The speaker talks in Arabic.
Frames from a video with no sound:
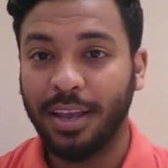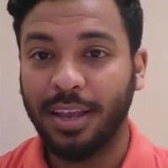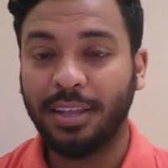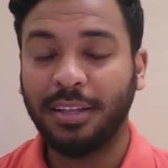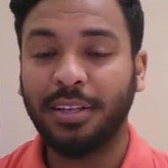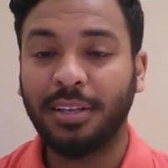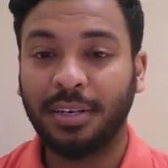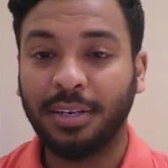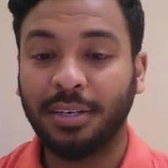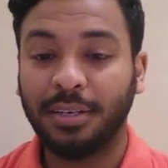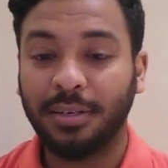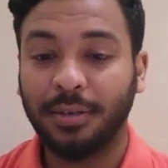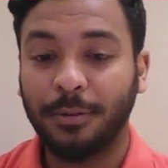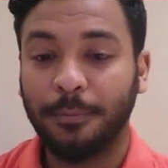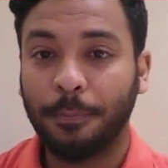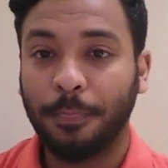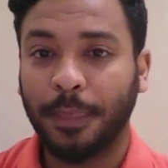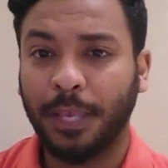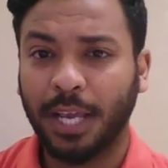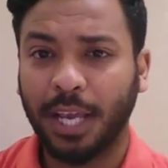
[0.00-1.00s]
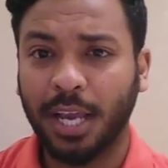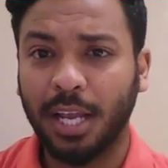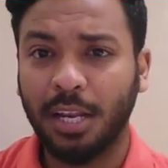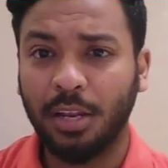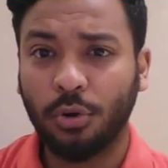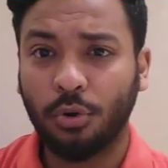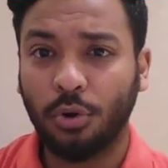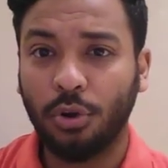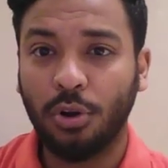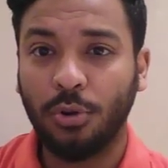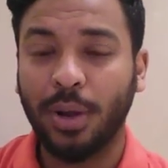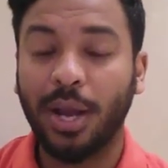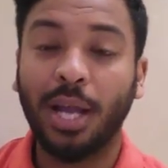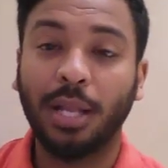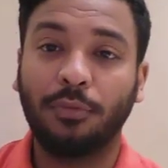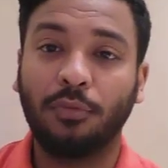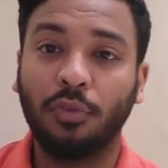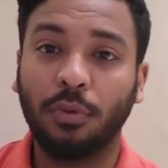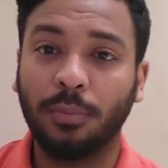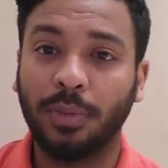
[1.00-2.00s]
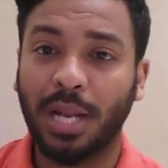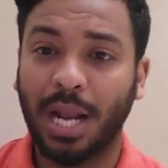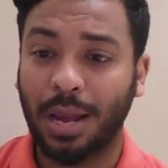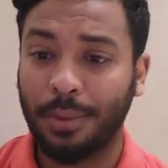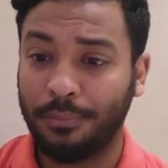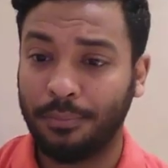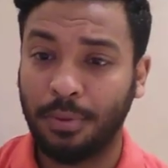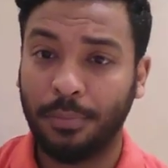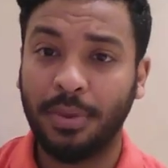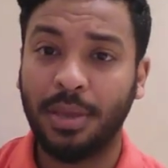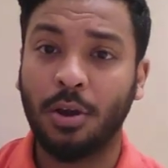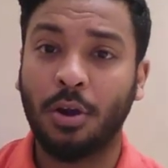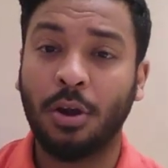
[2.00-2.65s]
قدر يخلي كل واحد فيهم يلعب ب